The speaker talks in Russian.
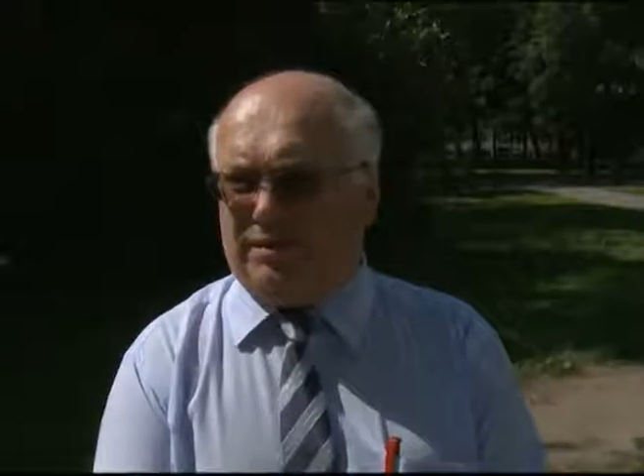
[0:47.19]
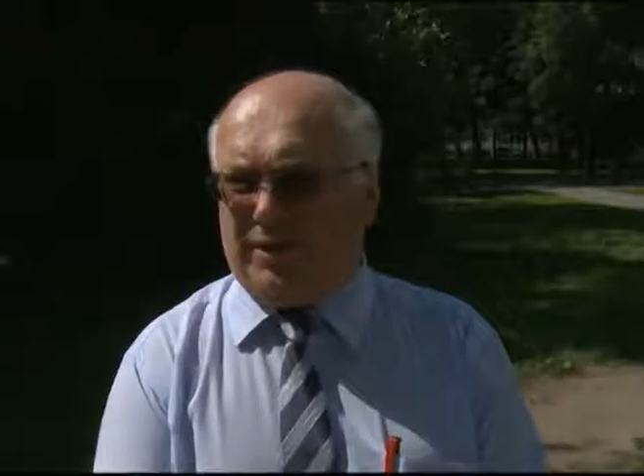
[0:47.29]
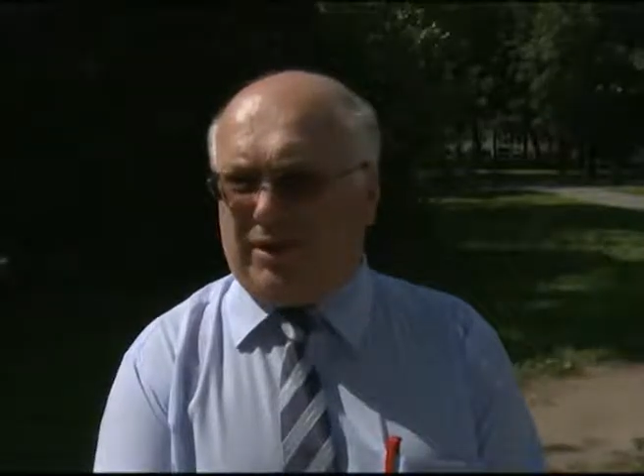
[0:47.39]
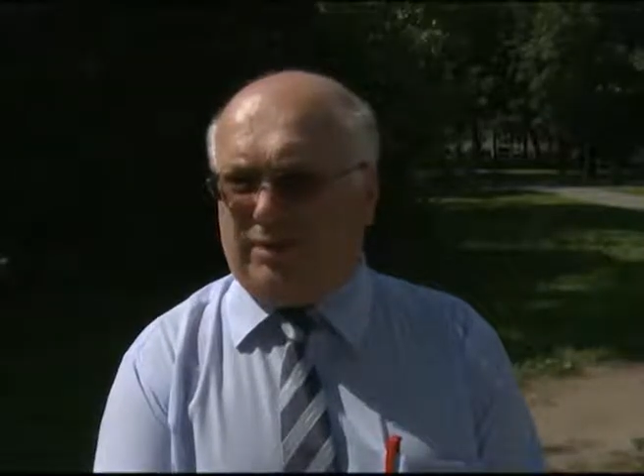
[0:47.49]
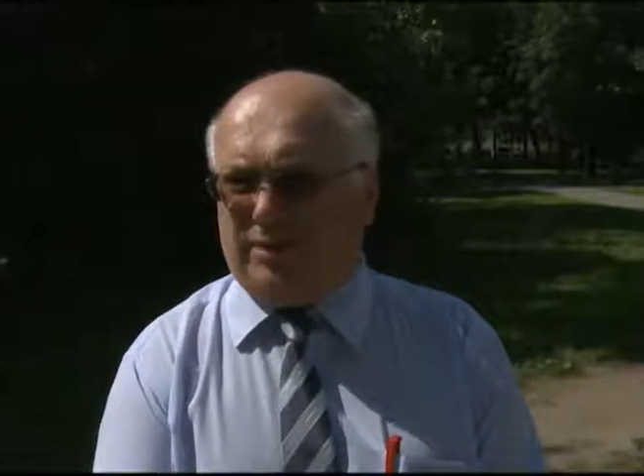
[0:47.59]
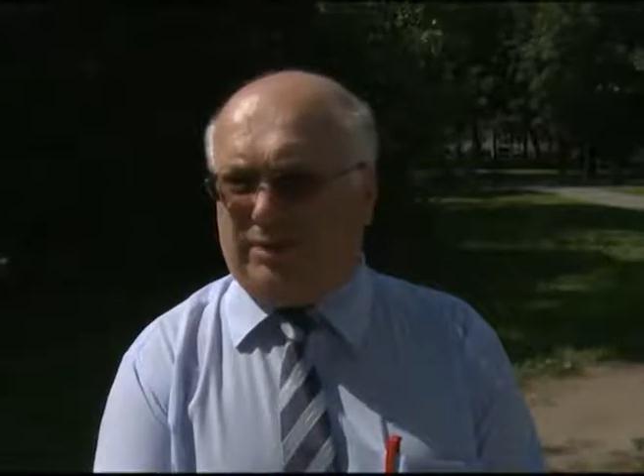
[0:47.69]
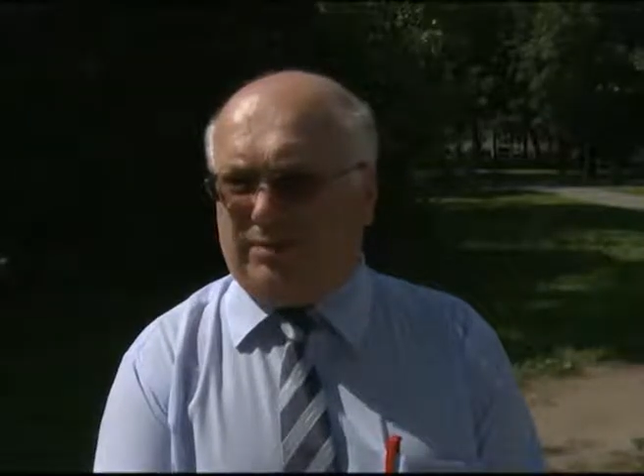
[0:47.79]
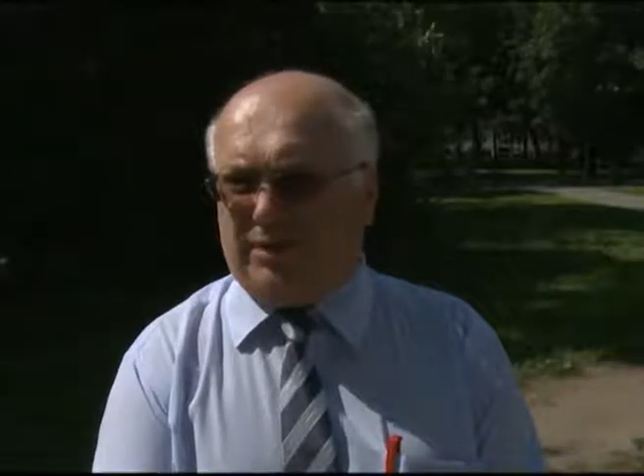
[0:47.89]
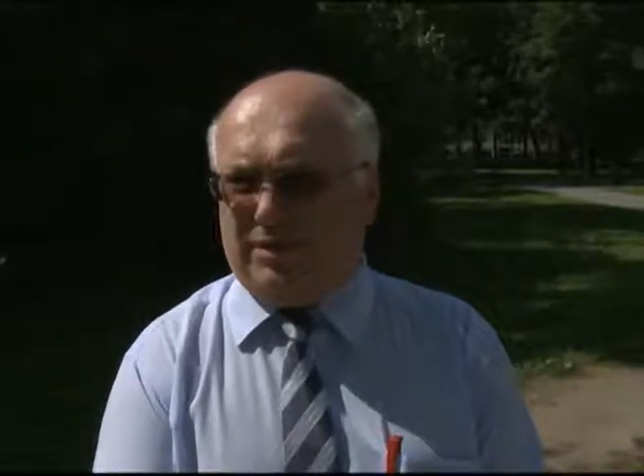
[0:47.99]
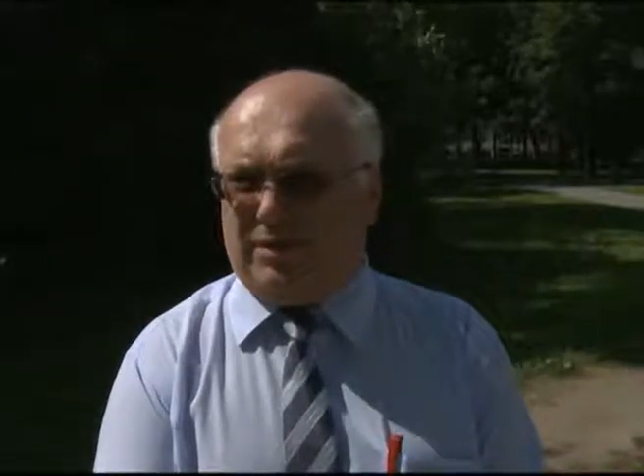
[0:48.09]
проходит
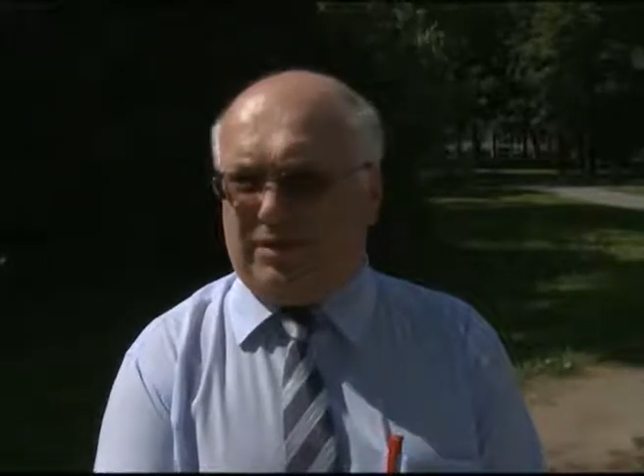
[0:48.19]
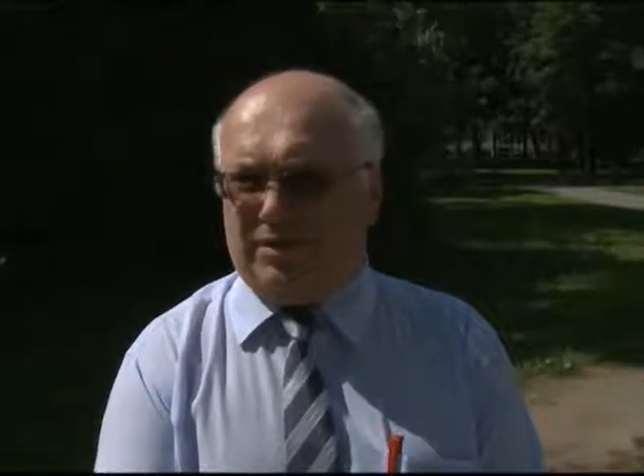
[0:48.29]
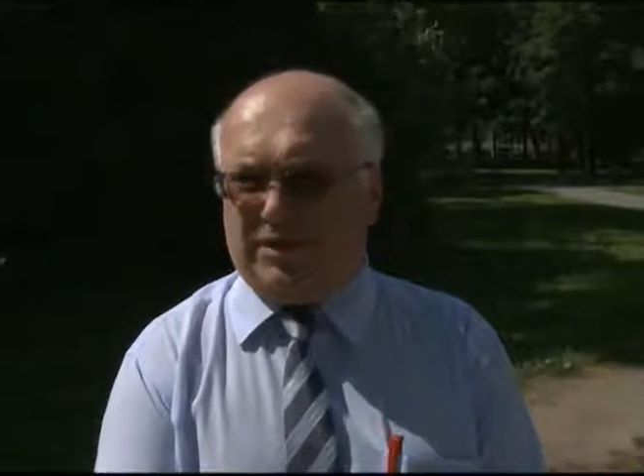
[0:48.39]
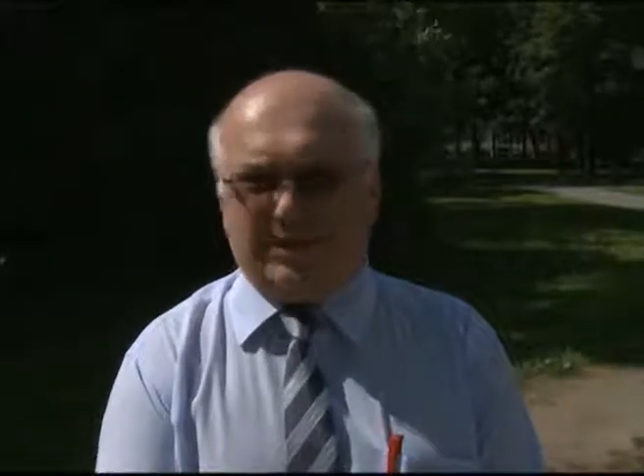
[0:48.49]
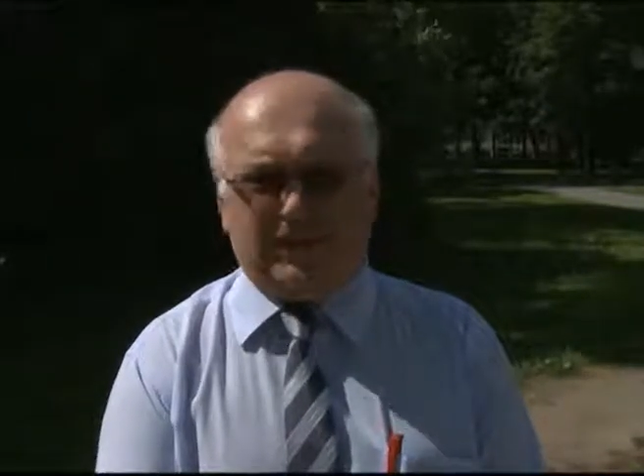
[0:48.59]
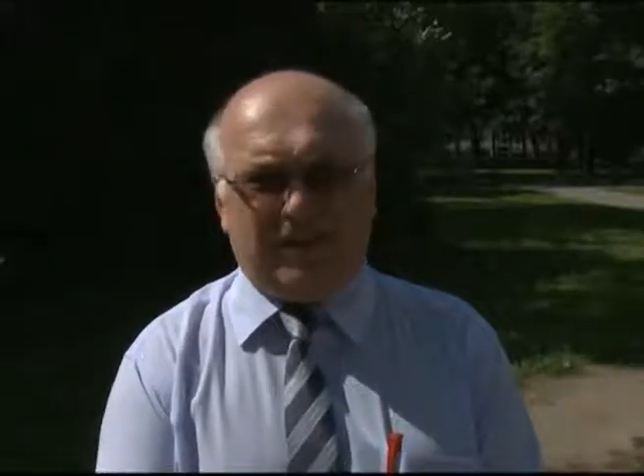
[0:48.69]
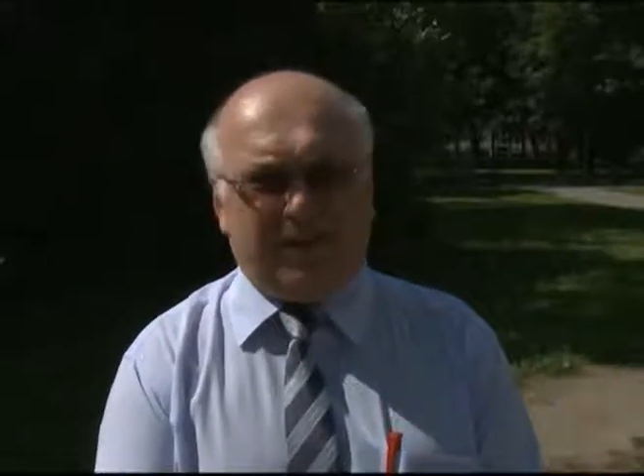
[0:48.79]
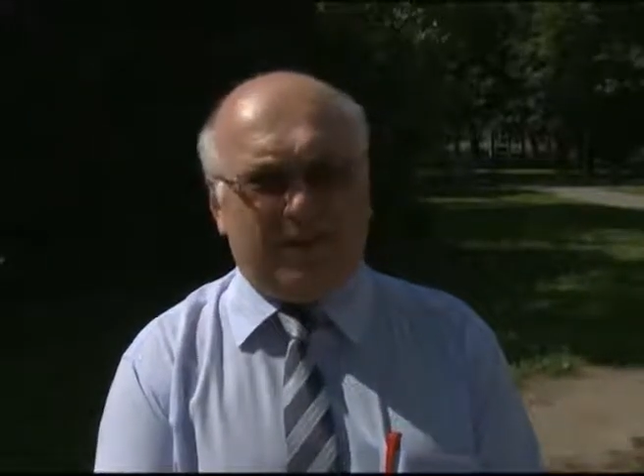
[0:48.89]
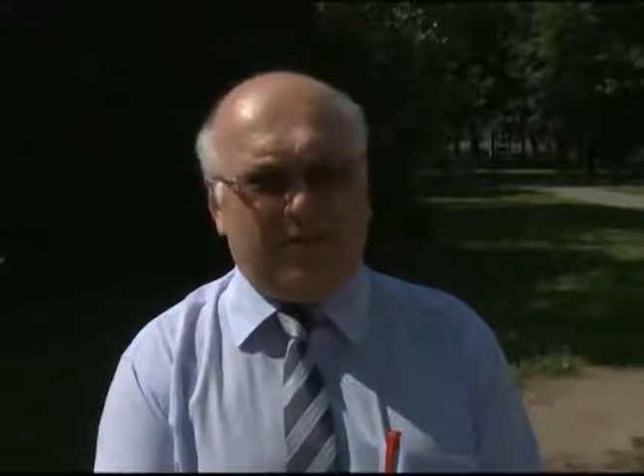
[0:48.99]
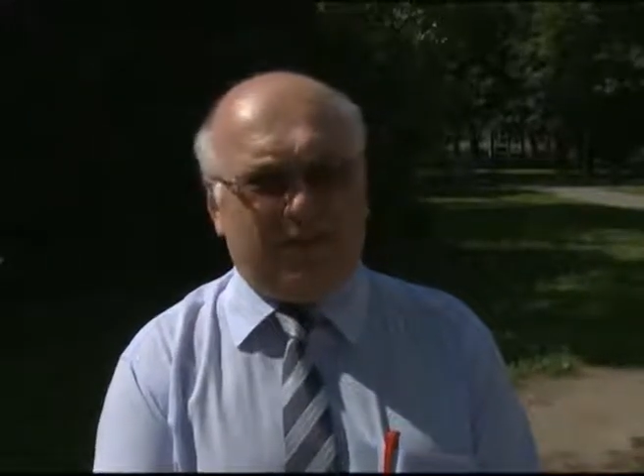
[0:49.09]
по улице
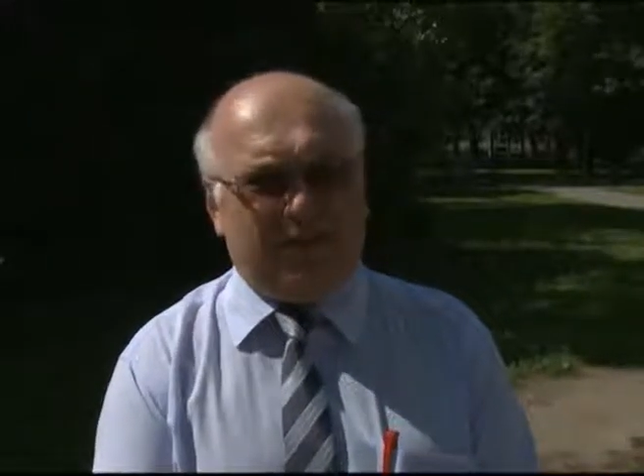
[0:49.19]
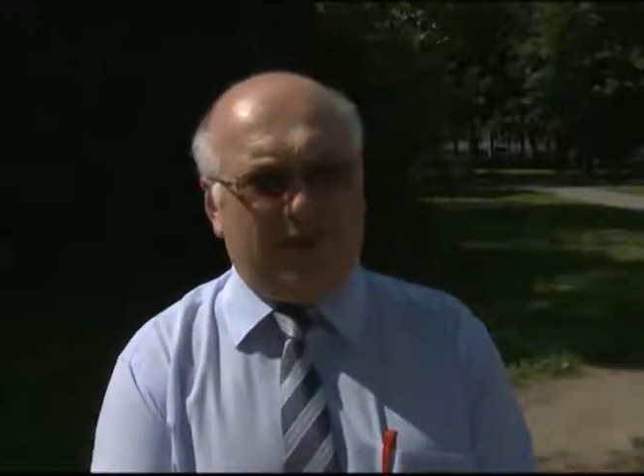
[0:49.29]
Загейма и